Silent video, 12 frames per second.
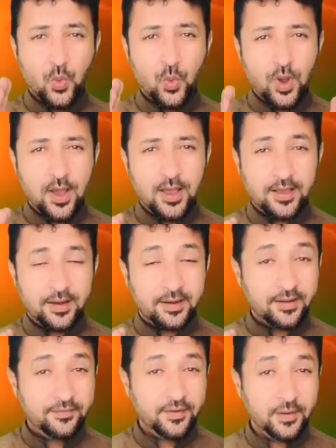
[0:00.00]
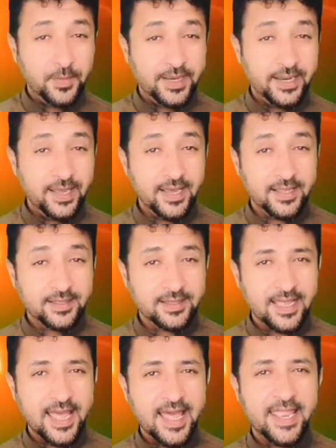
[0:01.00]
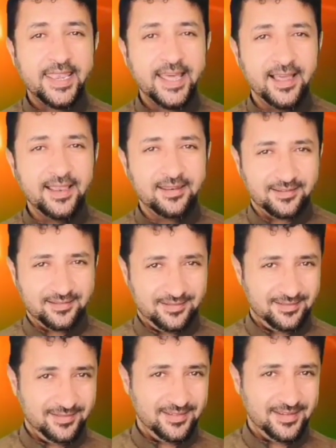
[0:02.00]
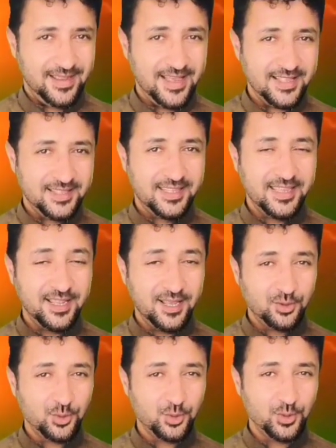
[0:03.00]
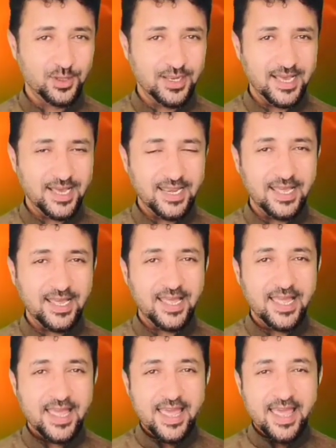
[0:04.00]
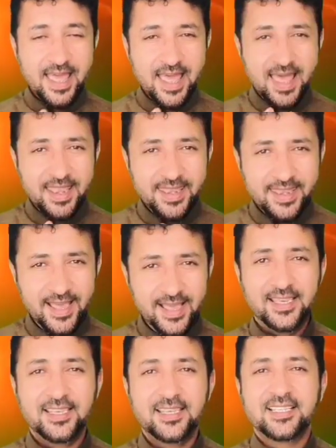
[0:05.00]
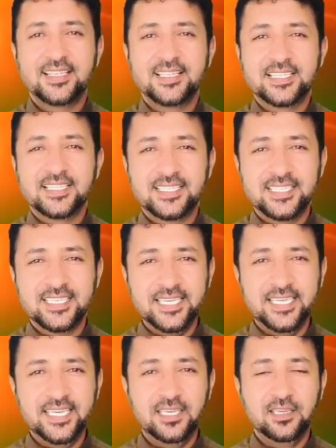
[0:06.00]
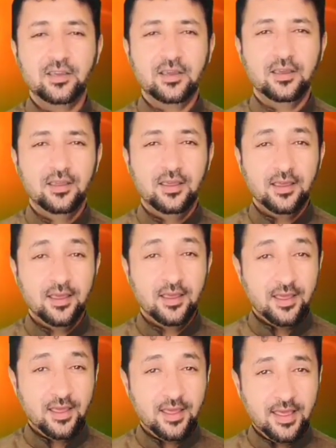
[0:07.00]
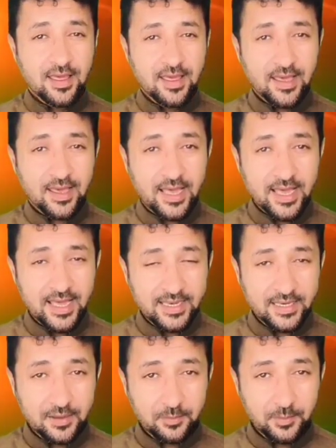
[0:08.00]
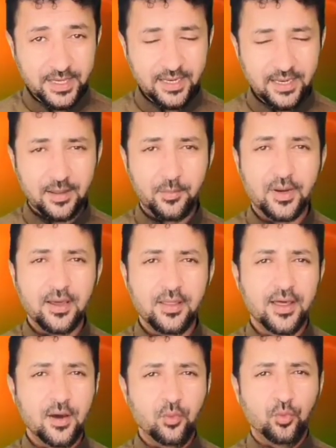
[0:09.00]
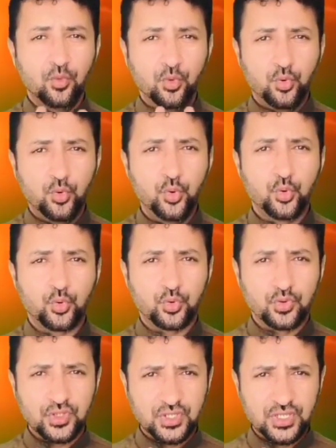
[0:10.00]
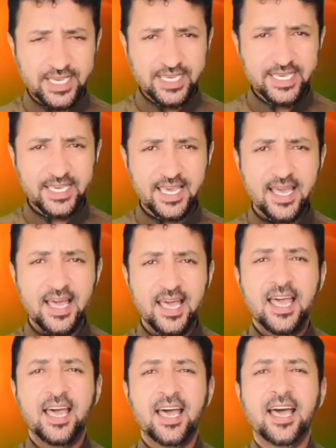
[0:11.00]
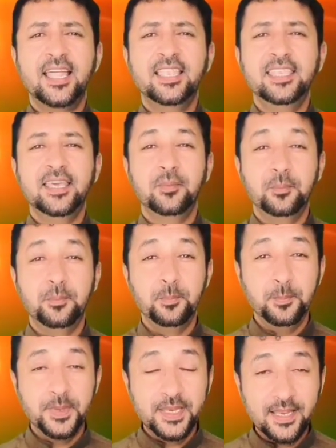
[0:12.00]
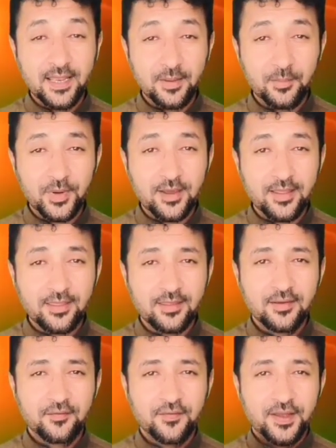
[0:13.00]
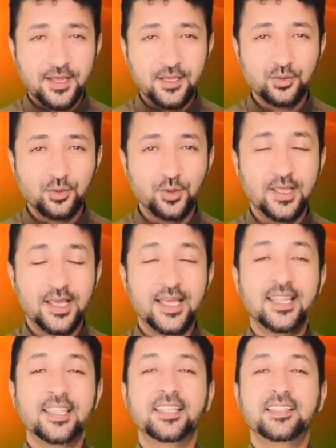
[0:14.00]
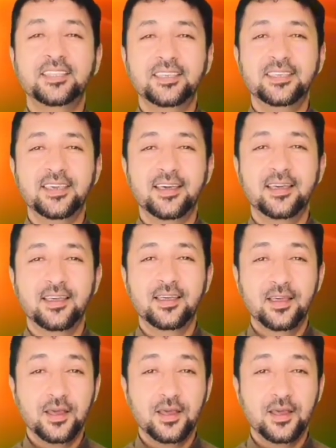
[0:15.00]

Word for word: ورفع مناعة النحل حتى نحصل على نحل صحي آه، خالي من الأمراض أو ذكور صحيحة خالية من الأمراض فنحصل على نتيجة